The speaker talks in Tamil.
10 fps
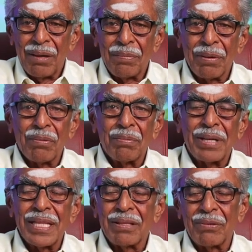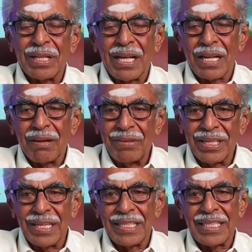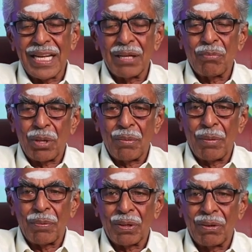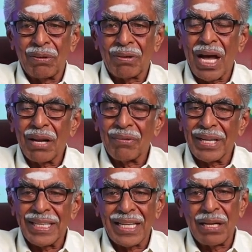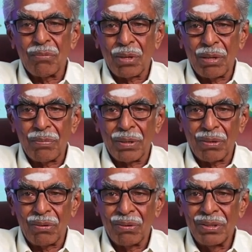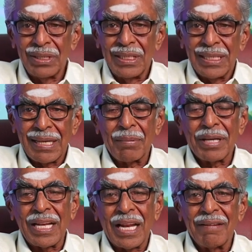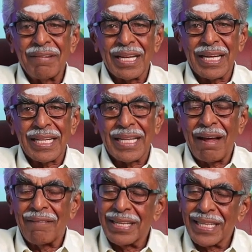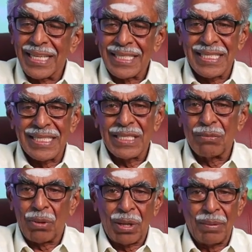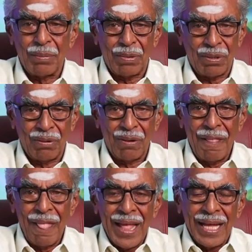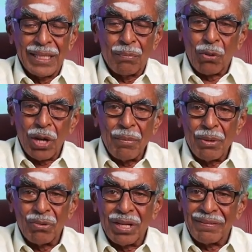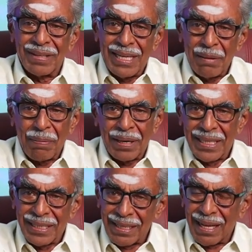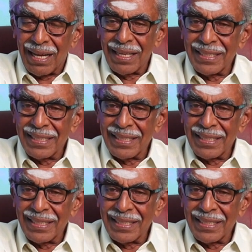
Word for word: இப்போ ஏற்ற வீட்டுக்காரங்க வீடு கட்டிட்டாருன்னு புறாமப்படுறோம் கார் வாங்கிட்டான்னு புறாமப்படுறோம் நமக்கு நல்ல வேலை கிடைக்கல அவனுக்கு கிடச்சிருச்சுன்னு பொறாமைப்படுறோம் இந்த பொறாமை உணர்வு என்ன பண்ணுதுன்னா